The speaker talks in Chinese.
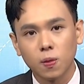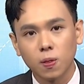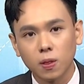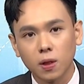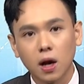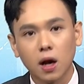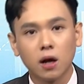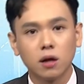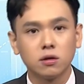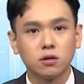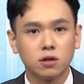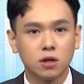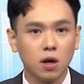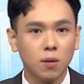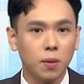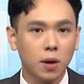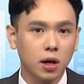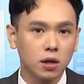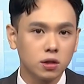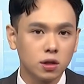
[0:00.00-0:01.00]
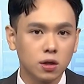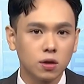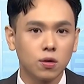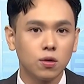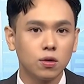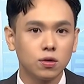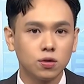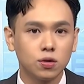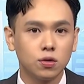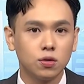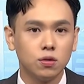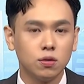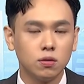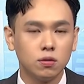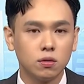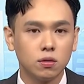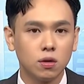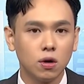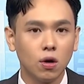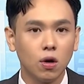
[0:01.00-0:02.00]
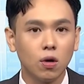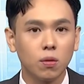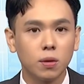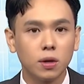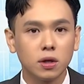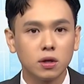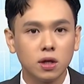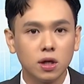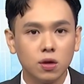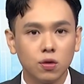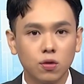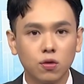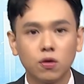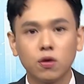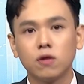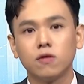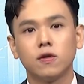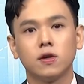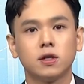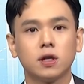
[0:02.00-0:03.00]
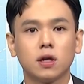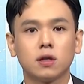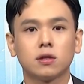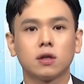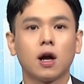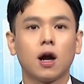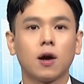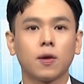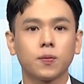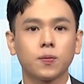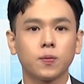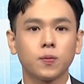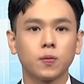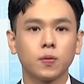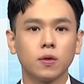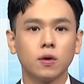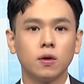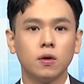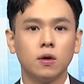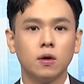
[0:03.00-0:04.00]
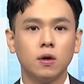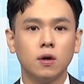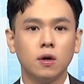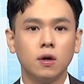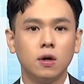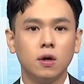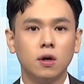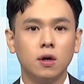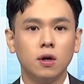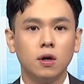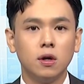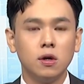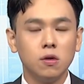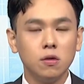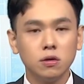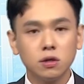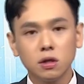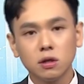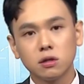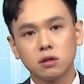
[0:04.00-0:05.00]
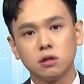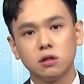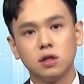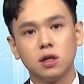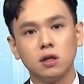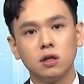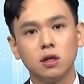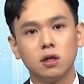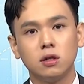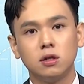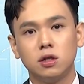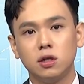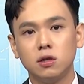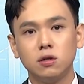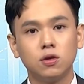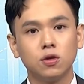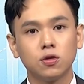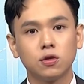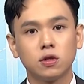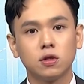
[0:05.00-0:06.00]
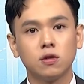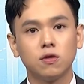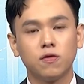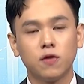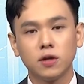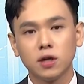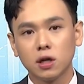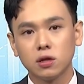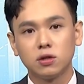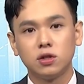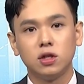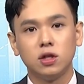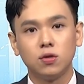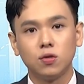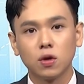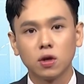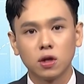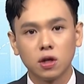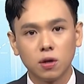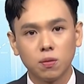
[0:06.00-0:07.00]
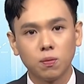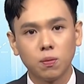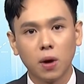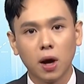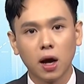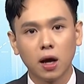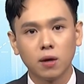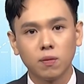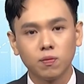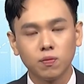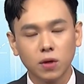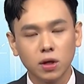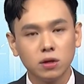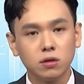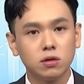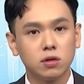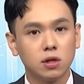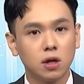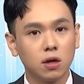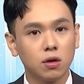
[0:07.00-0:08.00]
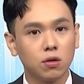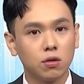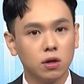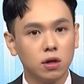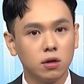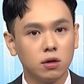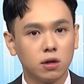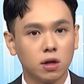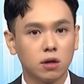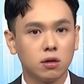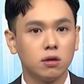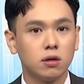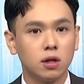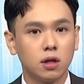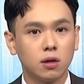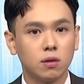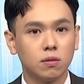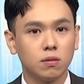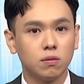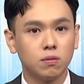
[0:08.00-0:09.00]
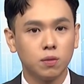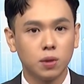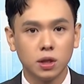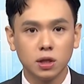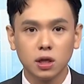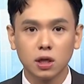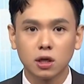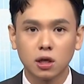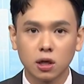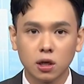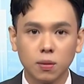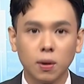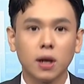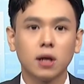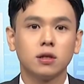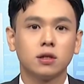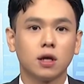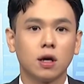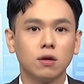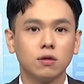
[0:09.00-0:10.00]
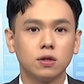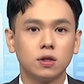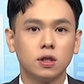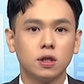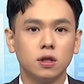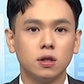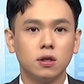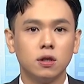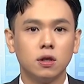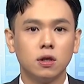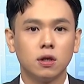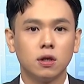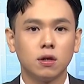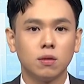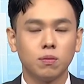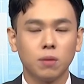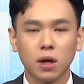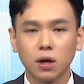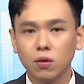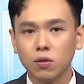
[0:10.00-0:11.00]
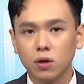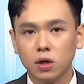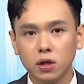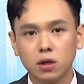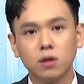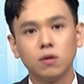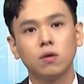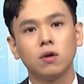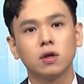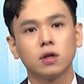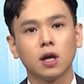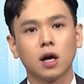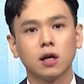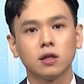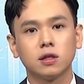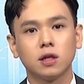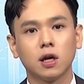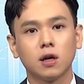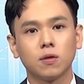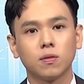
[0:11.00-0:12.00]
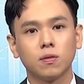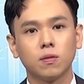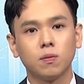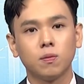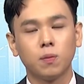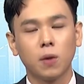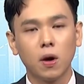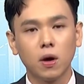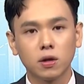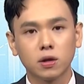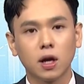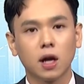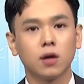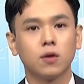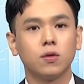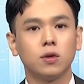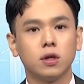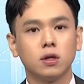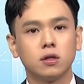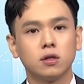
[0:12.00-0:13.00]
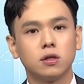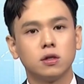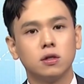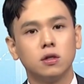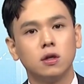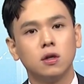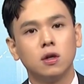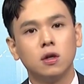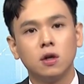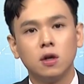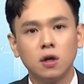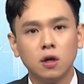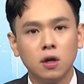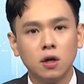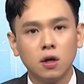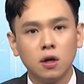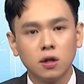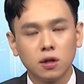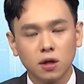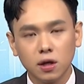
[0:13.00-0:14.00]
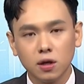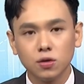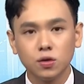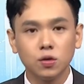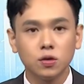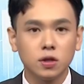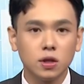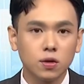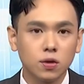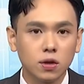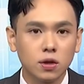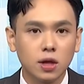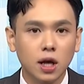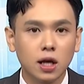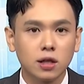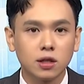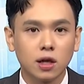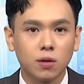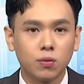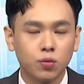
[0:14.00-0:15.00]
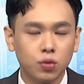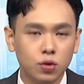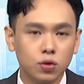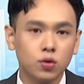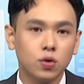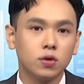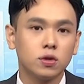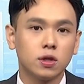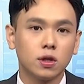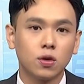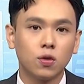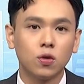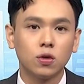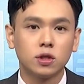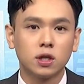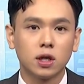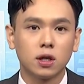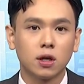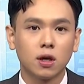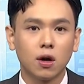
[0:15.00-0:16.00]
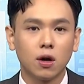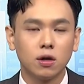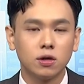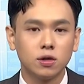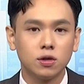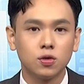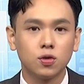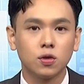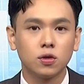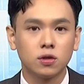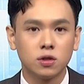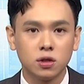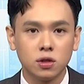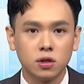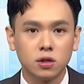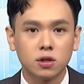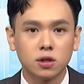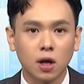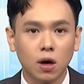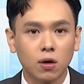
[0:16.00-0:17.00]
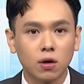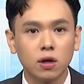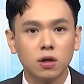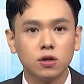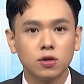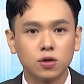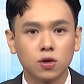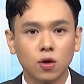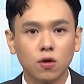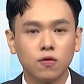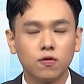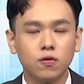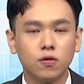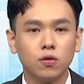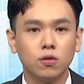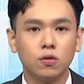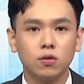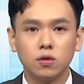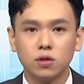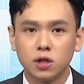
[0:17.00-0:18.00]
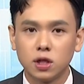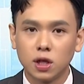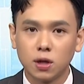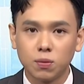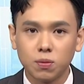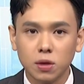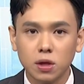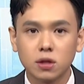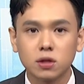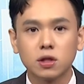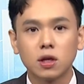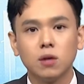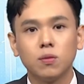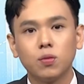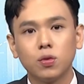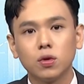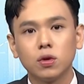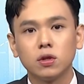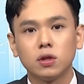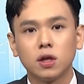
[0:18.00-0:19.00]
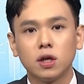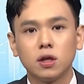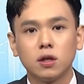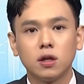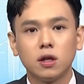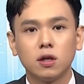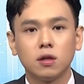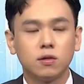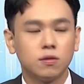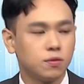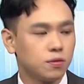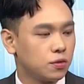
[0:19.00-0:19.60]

那只要把它撑过去，后面的利润会非常大。因为这个时间点其实就是非常极端的鹰派，但是只要有一点点偏向鸽派的消息，美股一定会大涨，包含台股也是。当然说，这段大涨不是说直接过前高，而是说至少可以收复前面这一波的跌点。